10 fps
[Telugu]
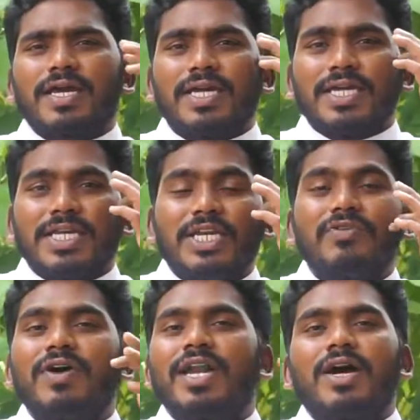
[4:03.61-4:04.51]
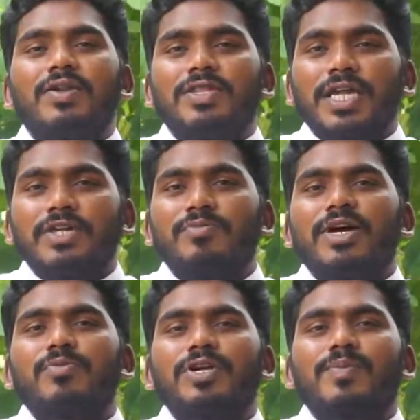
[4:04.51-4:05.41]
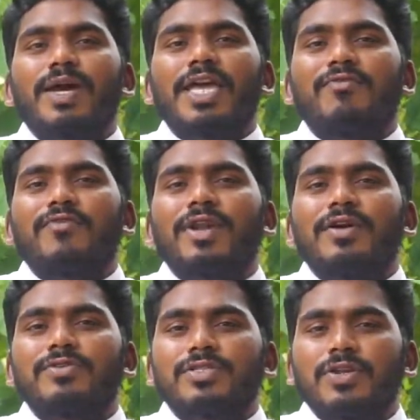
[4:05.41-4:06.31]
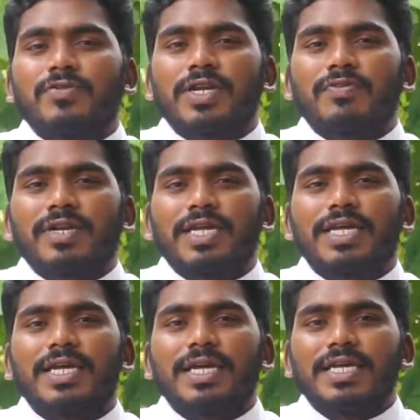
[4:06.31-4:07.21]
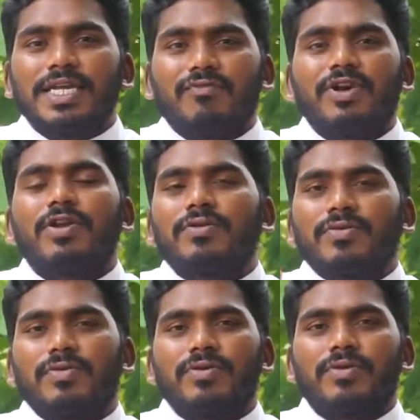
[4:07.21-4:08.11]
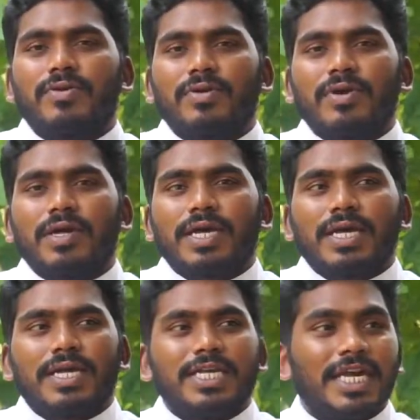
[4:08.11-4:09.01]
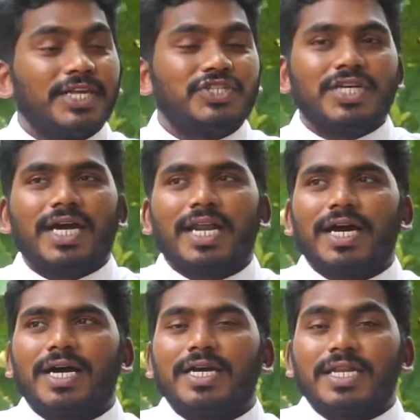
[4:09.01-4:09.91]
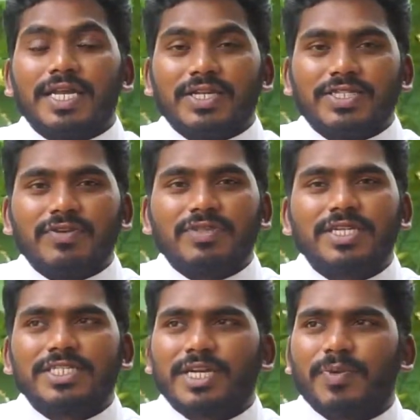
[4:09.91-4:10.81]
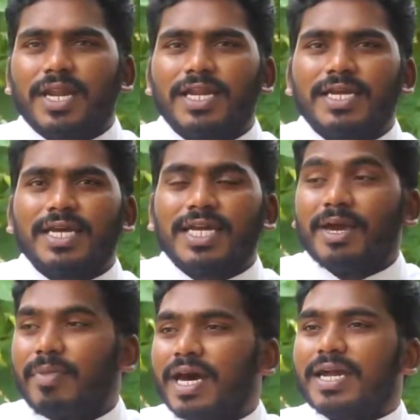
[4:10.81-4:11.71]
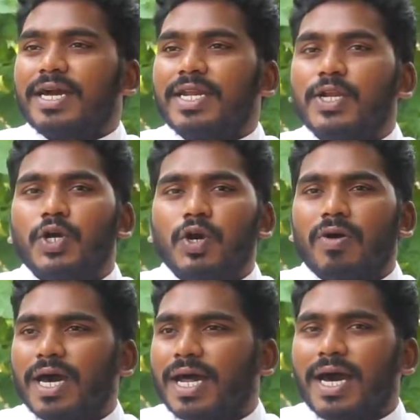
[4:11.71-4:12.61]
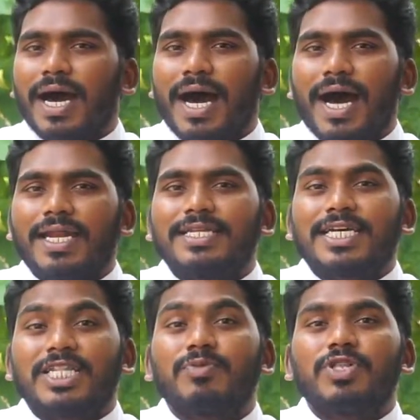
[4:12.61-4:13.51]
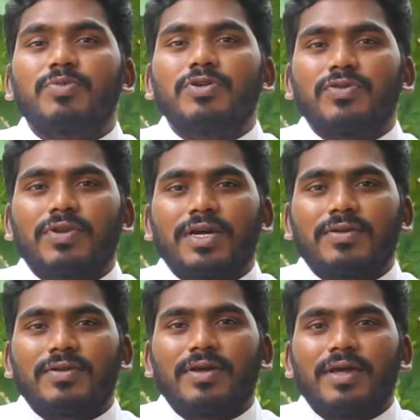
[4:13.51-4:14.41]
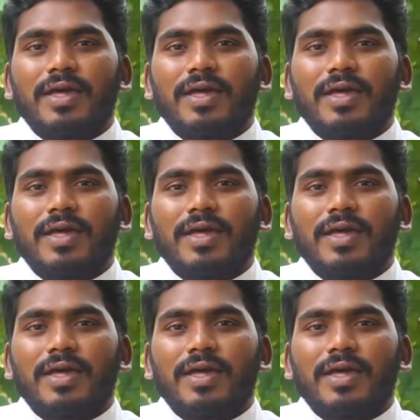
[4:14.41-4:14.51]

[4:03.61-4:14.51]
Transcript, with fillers: ఉన్నాయి ఎటు వెళ్ళాలో తెలియదు మరి ముఖ్యంగా యవ్వనవస్థలో ఉన్నటువంటి యవ్వనులకు ఏం చేయాలా నేను జీవితంలో స్థిరపడాలంటే ఏ మార్గాన్ని ఎన్నుకోవాలా అని సతమతమవుతూ ఉన్నారు